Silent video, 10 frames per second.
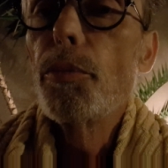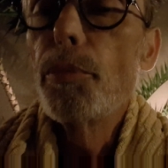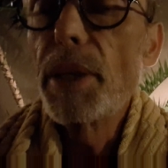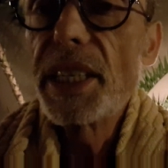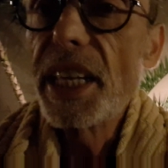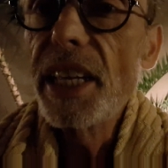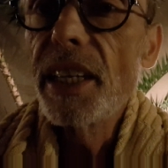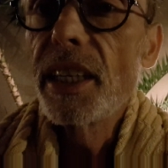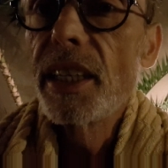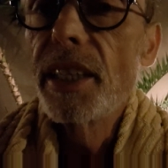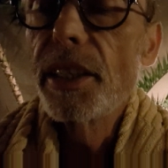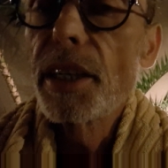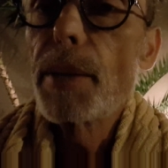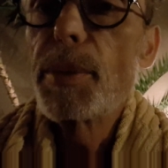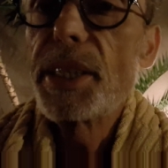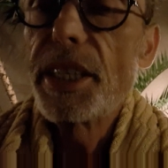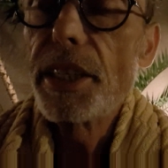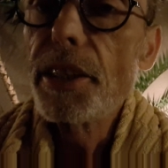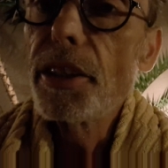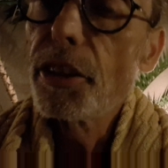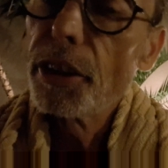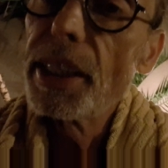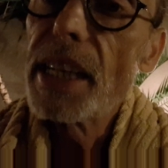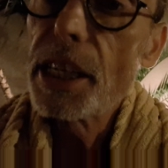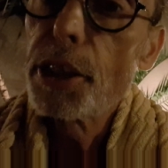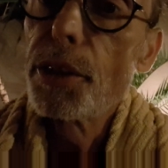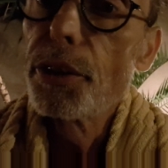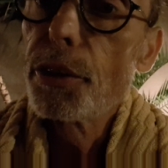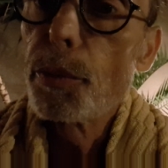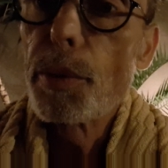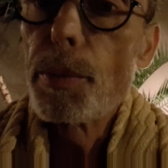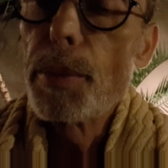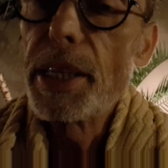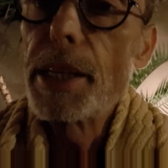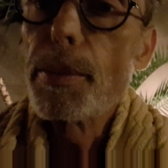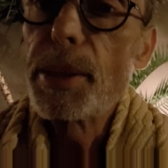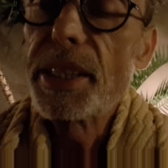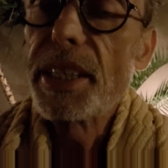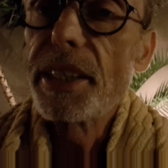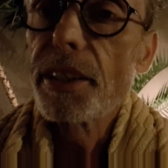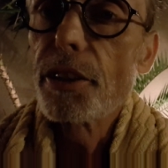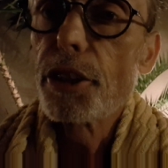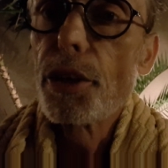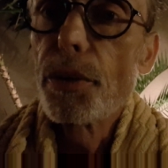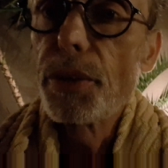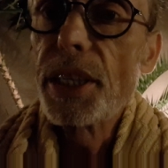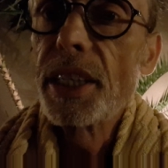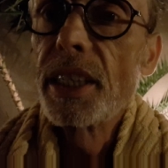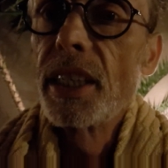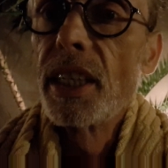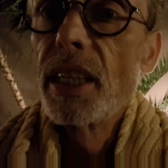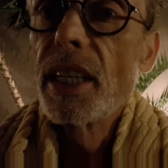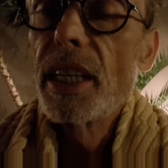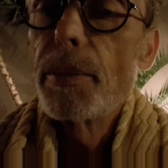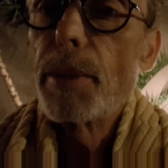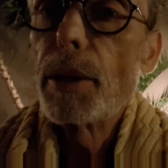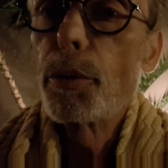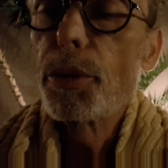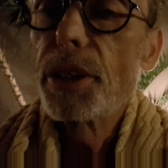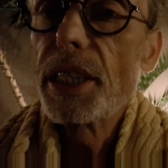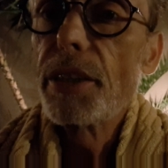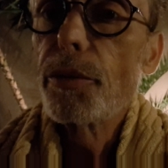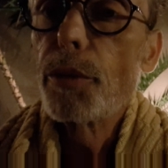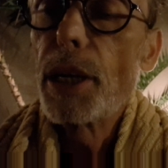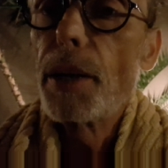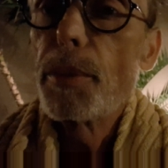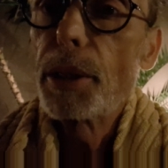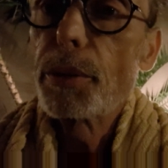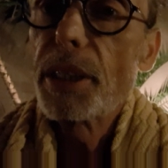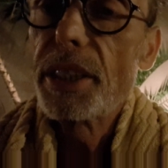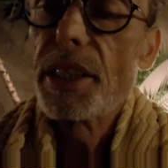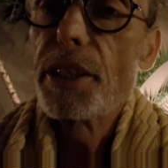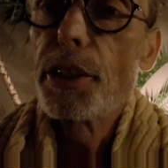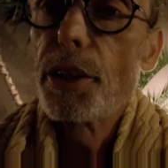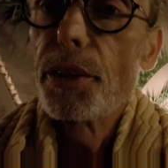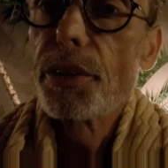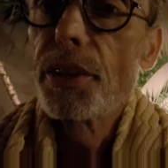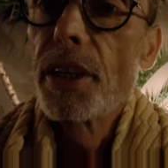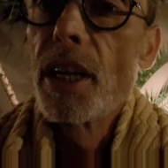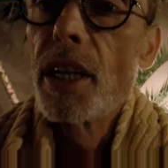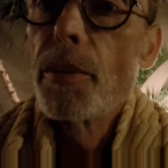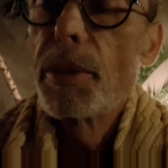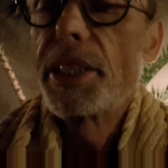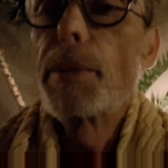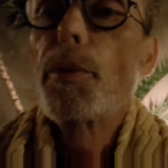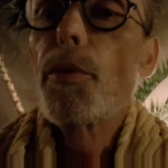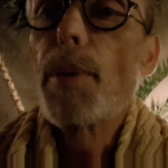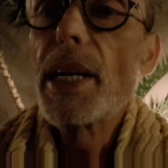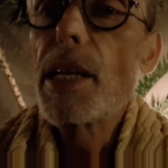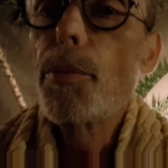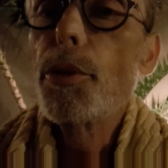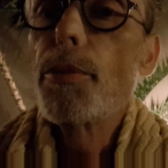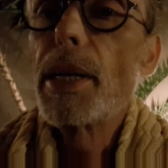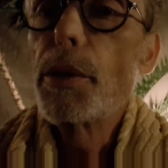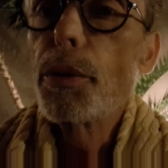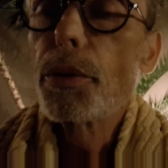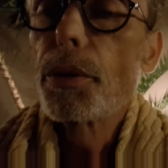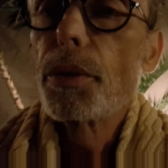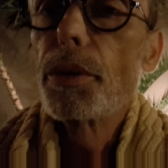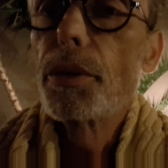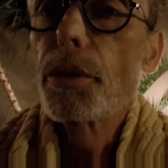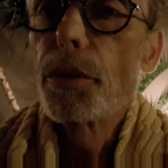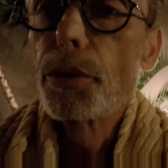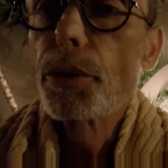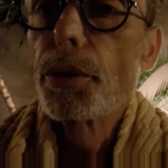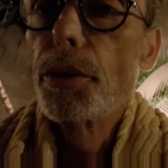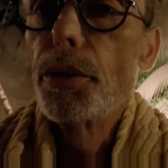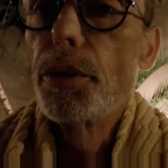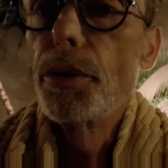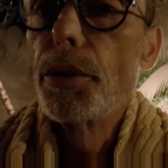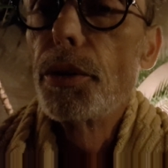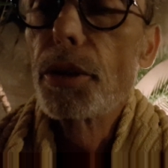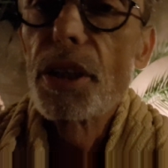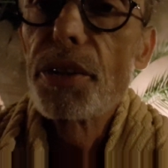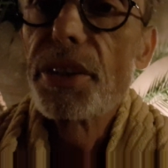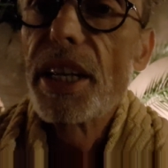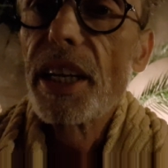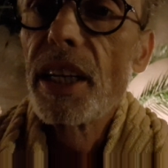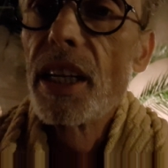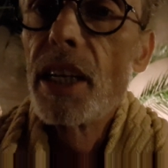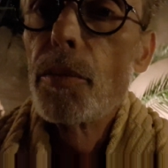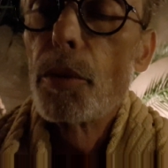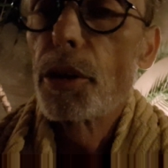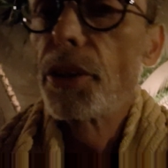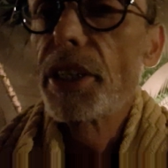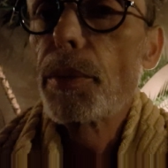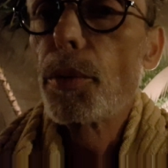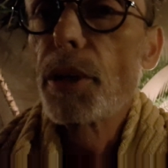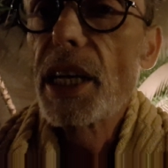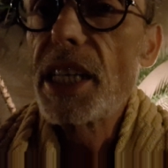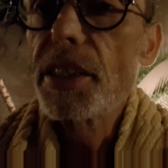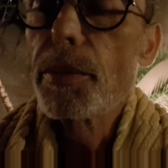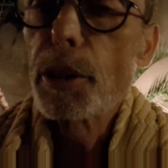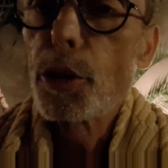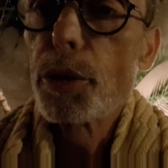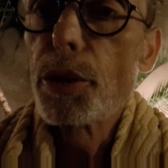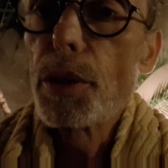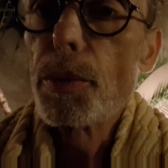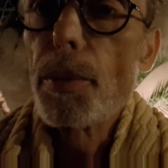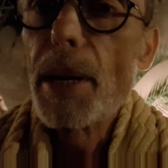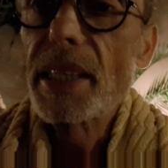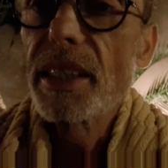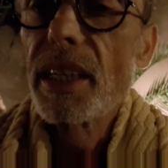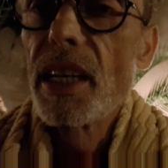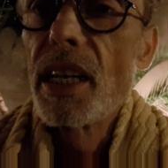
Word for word: baigner dans la piscine. J'en ai de la chance, pour me baigner dans la piscine quand j'ai envie ben aussi, voilà, ben écoutez, c'est une chance. C'était pour vous parler un peu de ma lutte euh, contre euh, le cancer. Mon cancer progresse, mais je continue à me battre.